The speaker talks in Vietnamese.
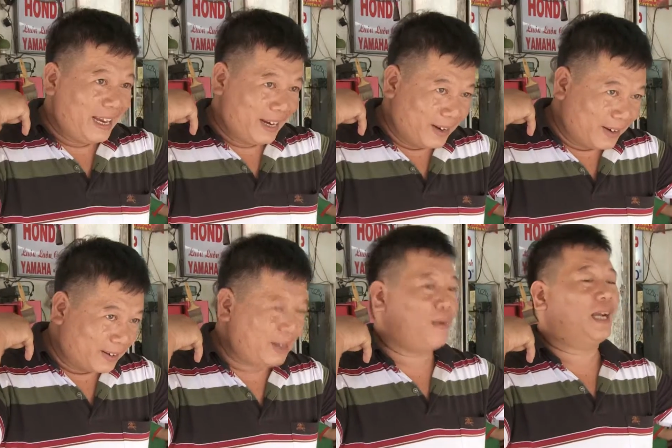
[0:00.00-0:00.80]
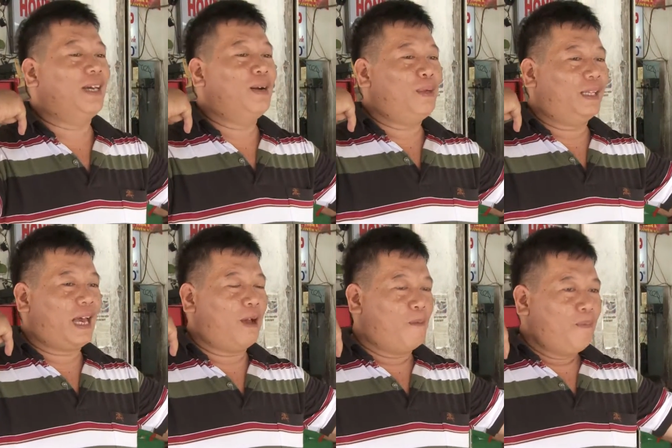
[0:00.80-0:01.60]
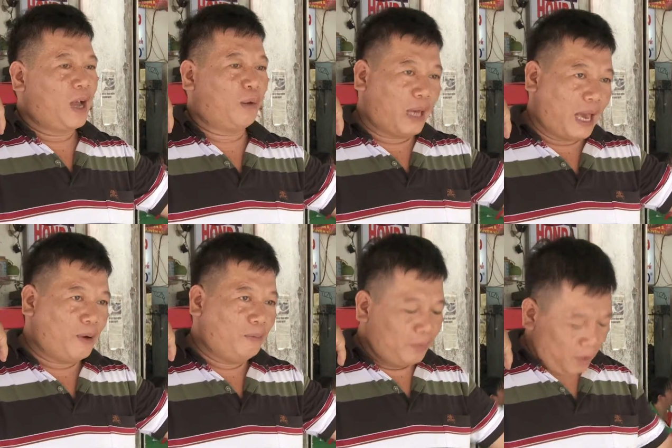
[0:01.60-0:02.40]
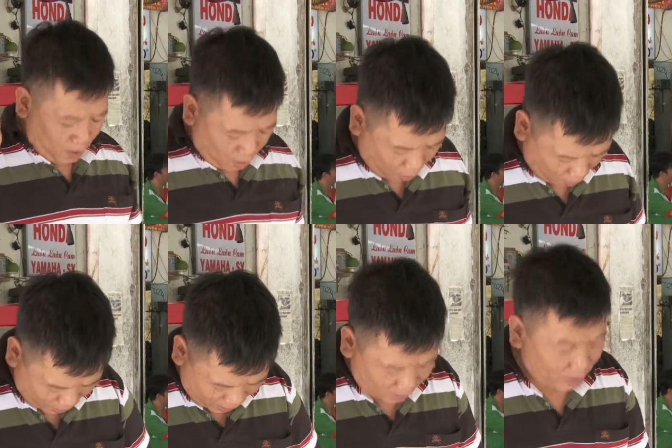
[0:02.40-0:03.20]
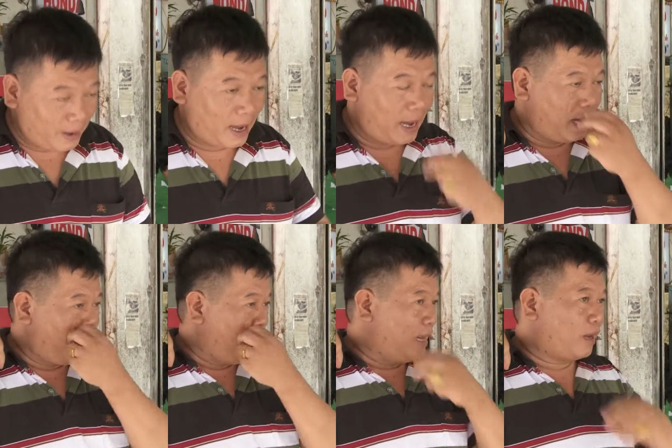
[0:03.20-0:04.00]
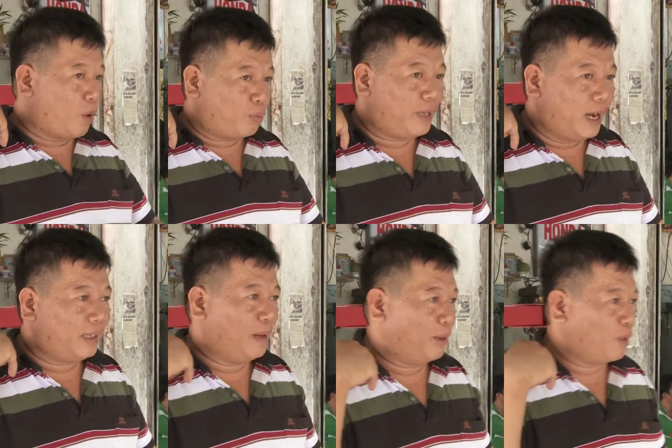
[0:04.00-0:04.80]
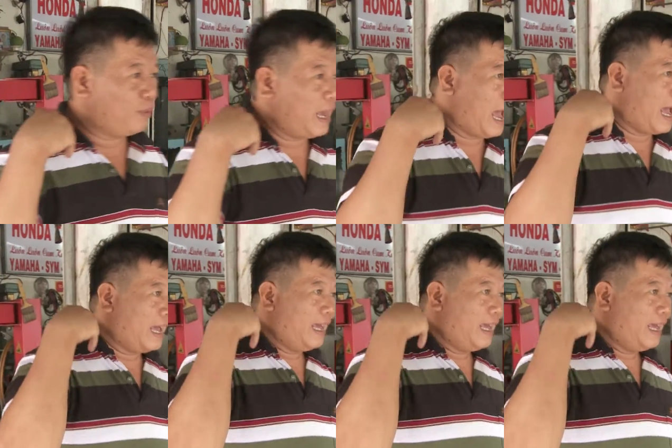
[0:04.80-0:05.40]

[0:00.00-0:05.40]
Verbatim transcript: được nó bắt chước mình theo học theo còn mấy đứa mà hả cục chân thì mình cũng giả